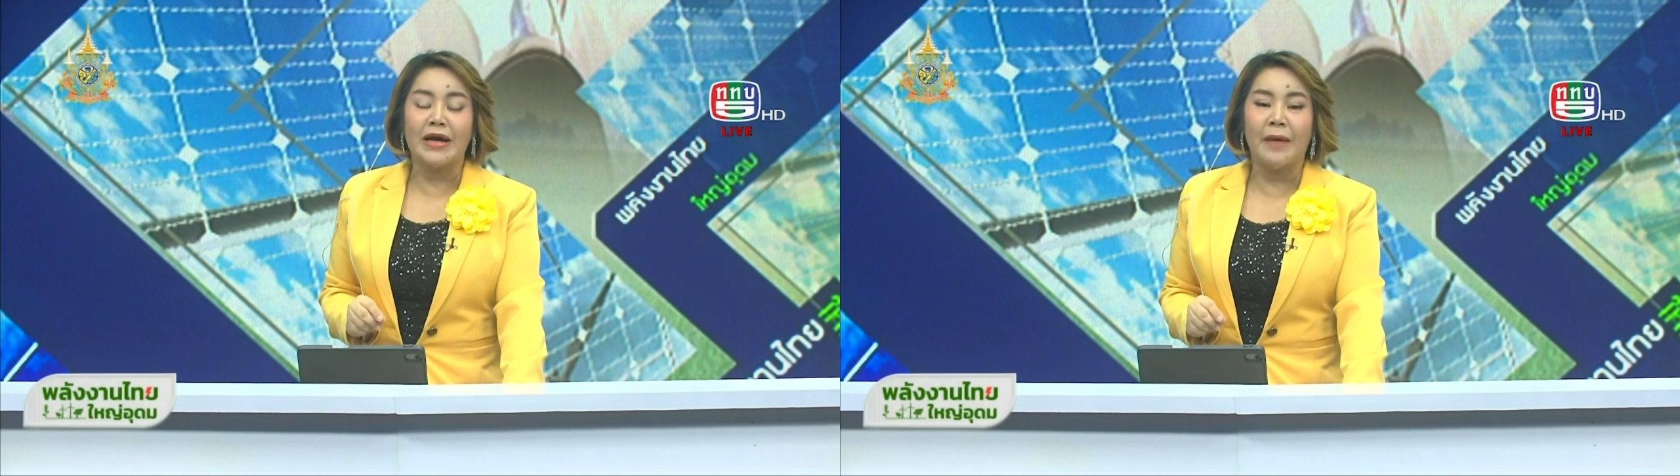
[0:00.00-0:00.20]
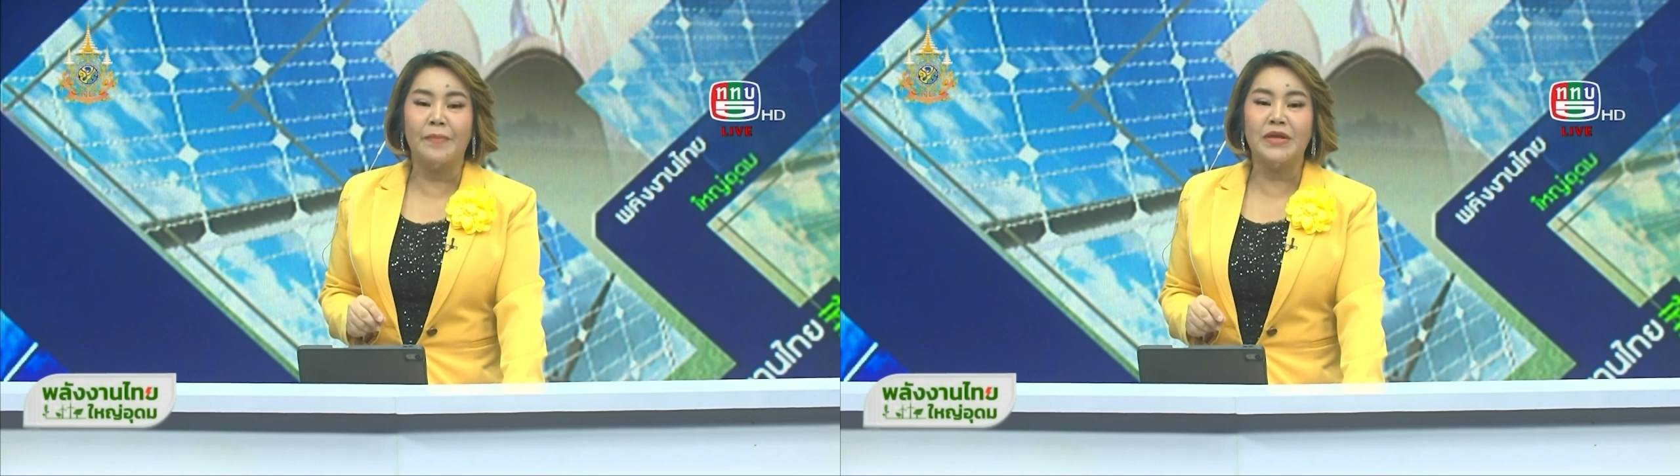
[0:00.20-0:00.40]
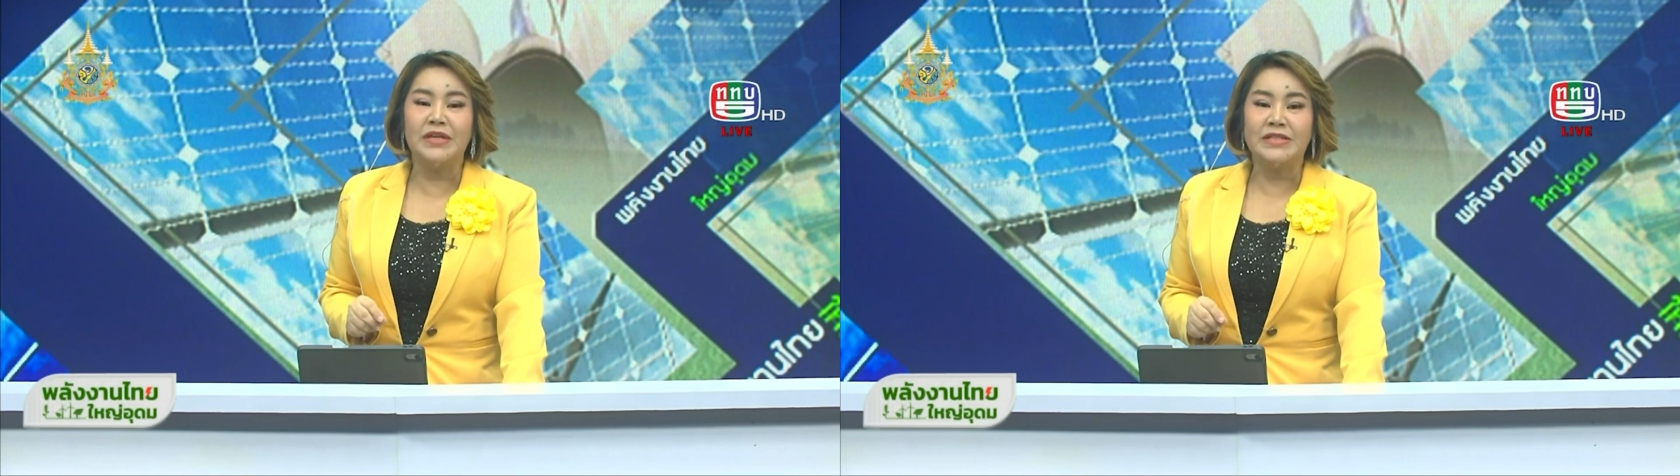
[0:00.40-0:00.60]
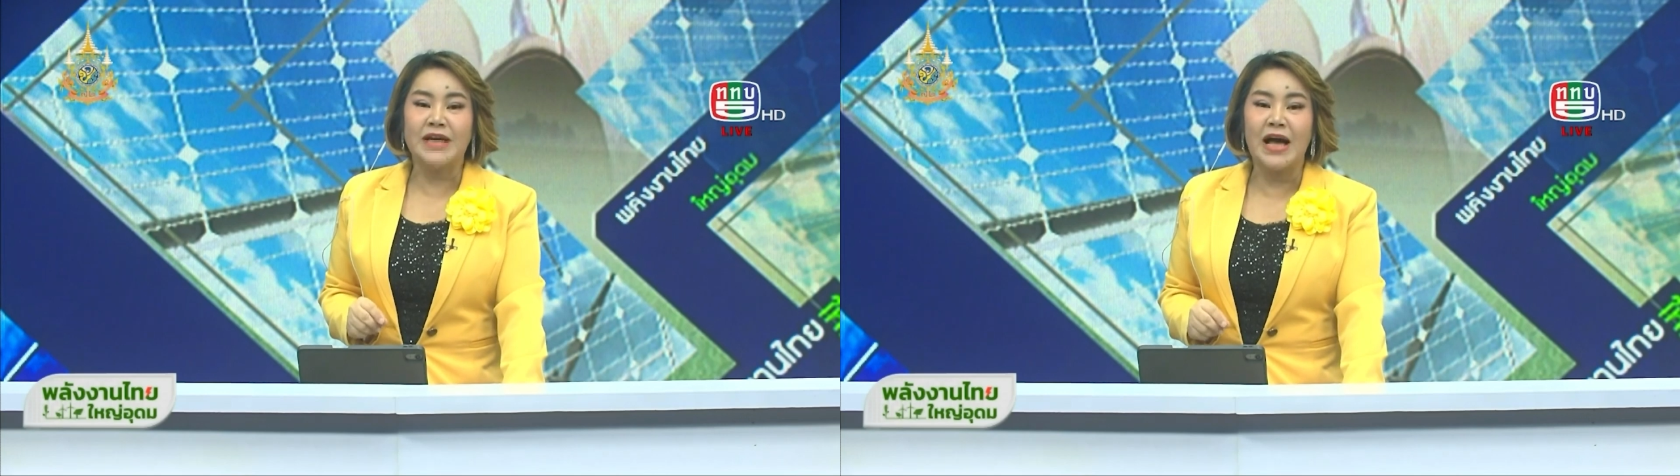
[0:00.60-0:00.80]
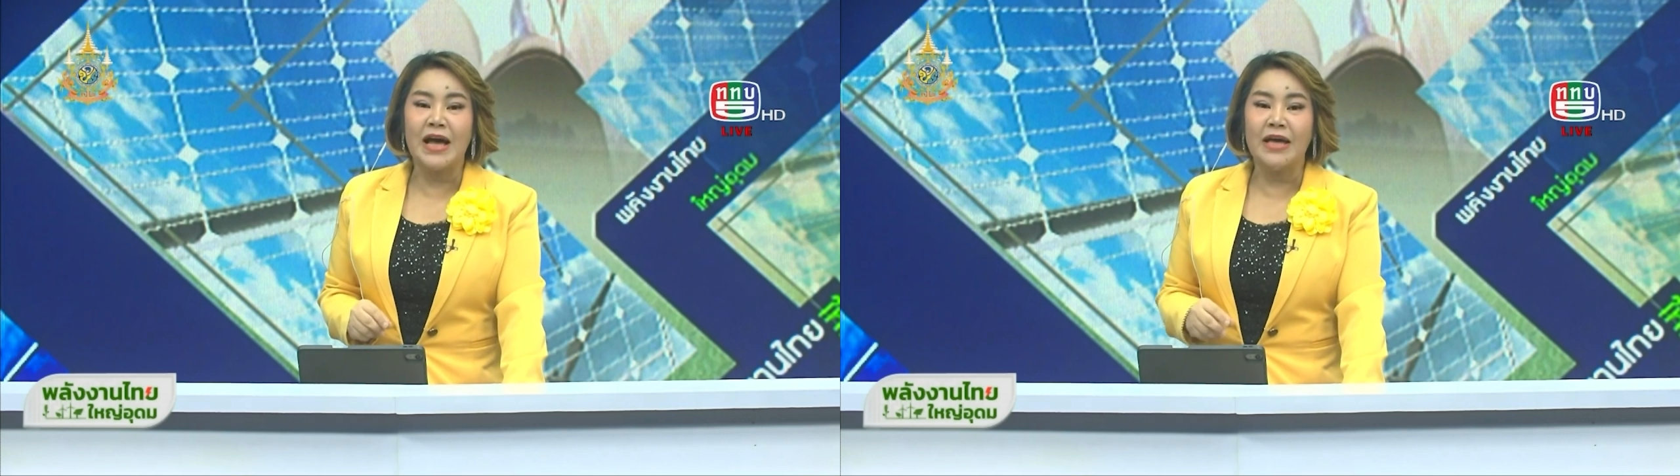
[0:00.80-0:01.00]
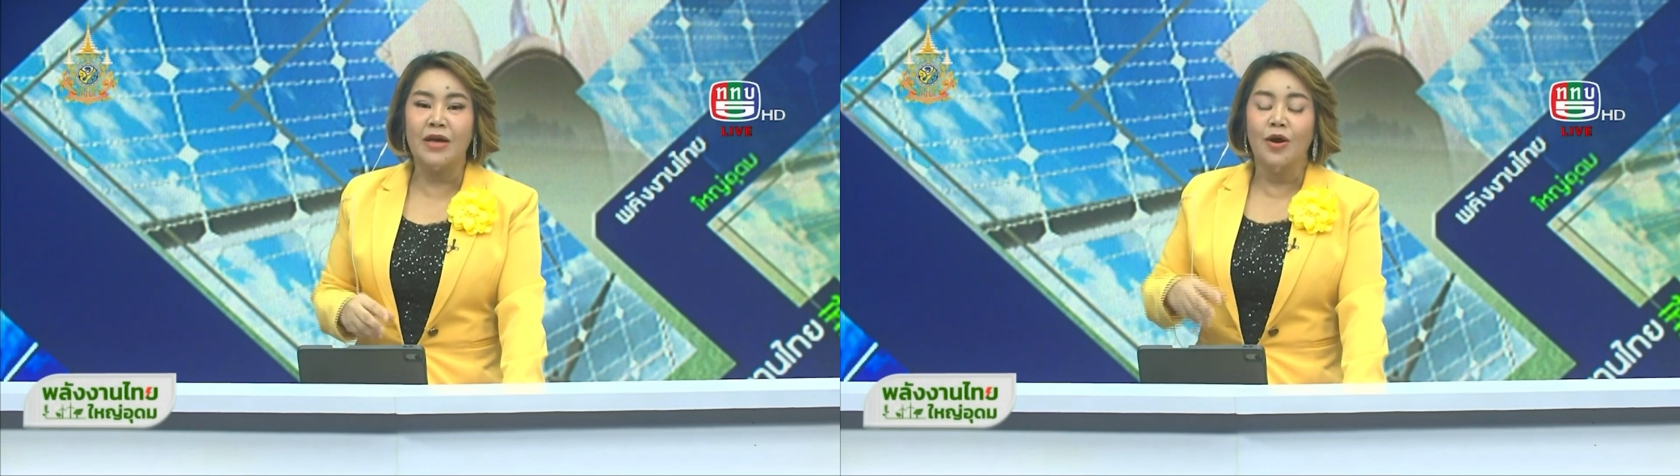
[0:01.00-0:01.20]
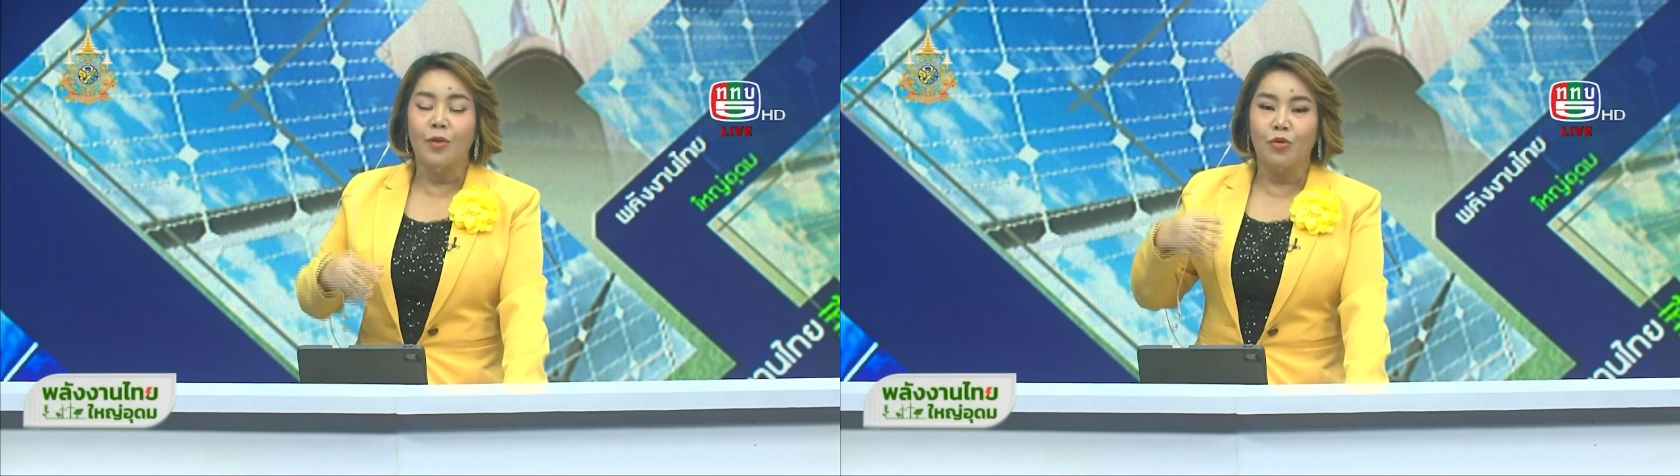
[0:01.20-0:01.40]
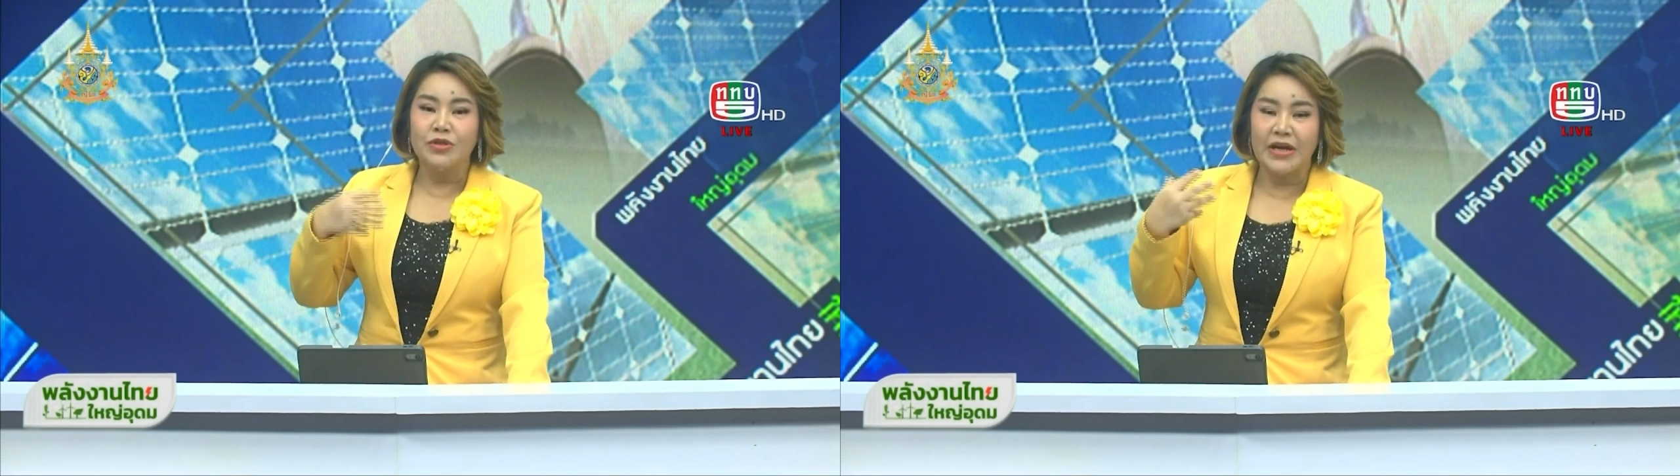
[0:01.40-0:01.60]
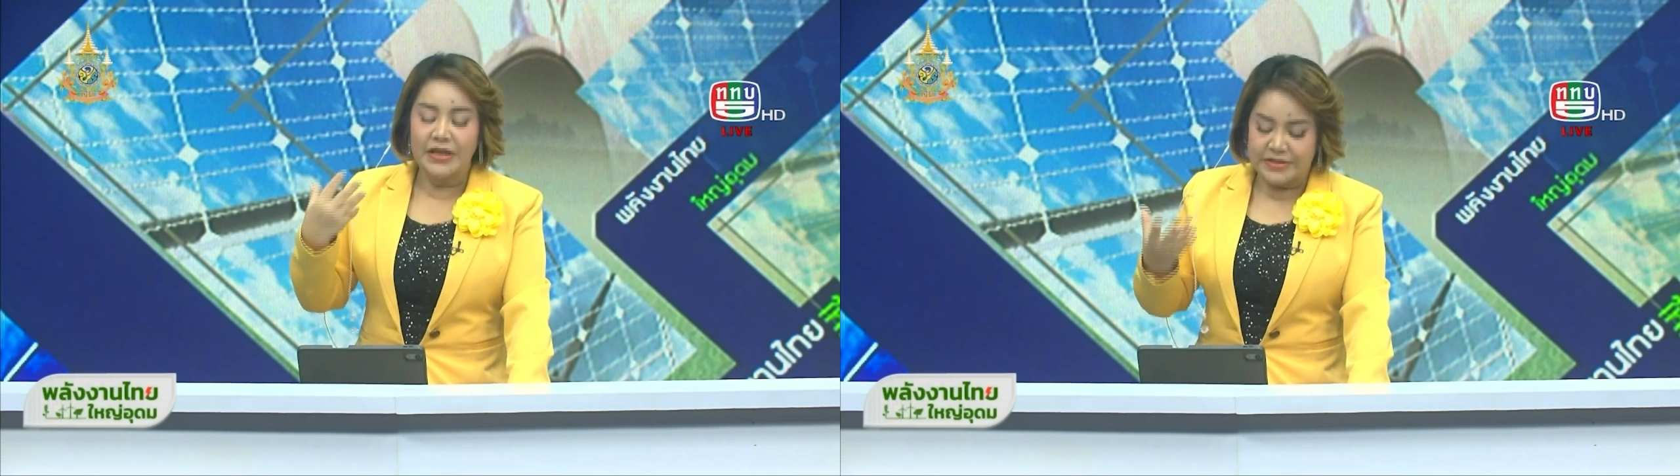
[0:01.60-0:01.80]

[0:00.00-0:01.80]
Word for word: นะคะ เพื่อที่จะให้ผู้ใช้